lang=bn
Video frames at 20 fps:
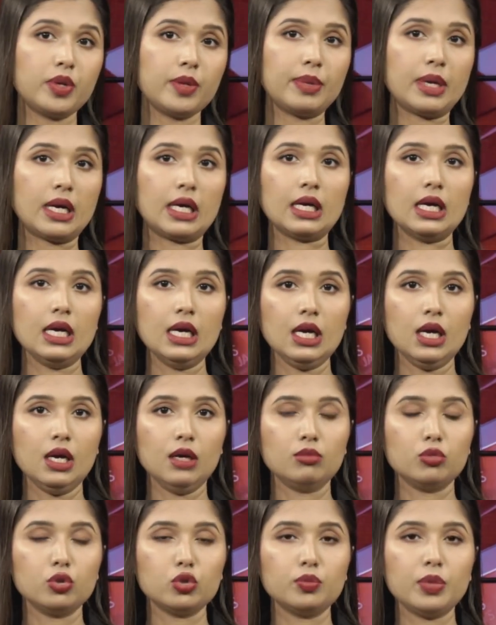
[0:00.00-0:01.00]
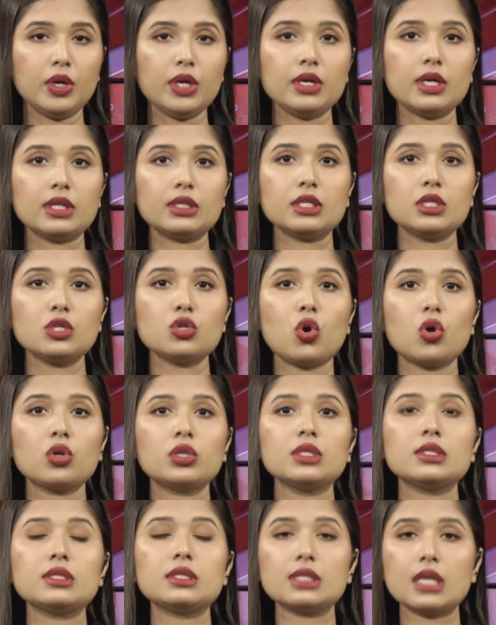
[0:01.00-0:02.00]
বিভাগ বুধবার রাতে
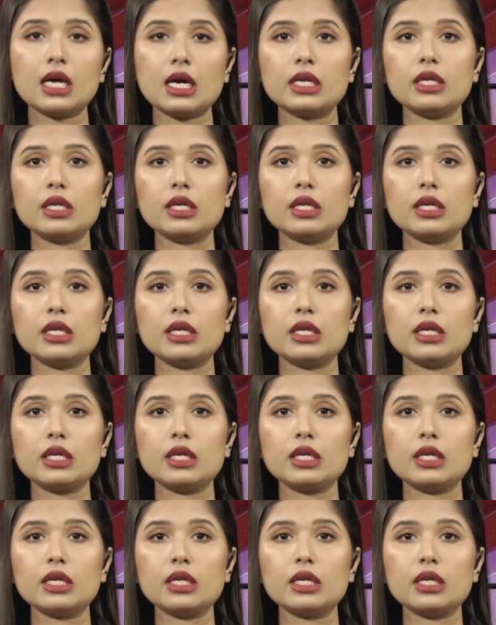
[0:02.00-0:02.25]
নটি স্থানে